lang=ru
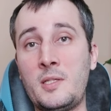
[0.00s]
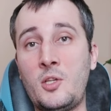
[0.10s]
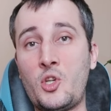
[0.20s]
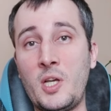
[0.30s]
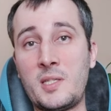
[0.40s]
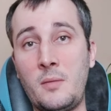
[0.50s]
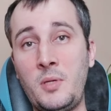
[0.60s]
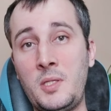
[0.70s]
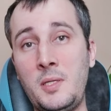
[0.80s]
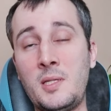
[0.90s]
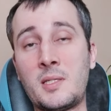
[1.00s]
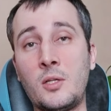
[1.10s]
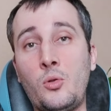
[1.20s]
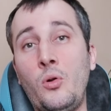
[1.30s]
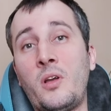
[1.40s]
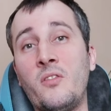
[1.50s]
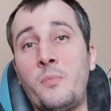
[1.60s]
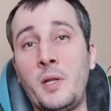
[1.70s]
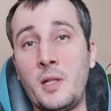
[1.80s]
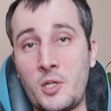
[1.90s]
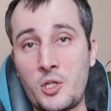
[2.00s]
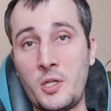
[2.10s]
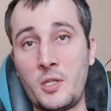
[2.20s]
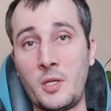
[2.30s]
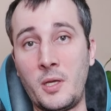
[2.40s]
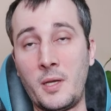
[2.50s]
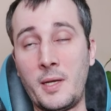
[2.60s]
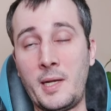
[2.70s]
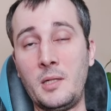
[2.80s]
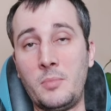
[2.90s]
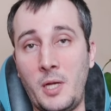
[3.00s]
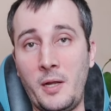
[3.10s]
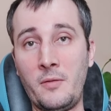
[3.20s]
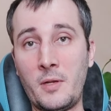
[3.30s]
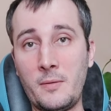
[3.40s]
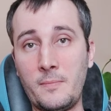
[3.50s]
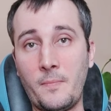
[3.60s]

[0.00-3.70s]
сейчас объединиться только в приложении Help Driver,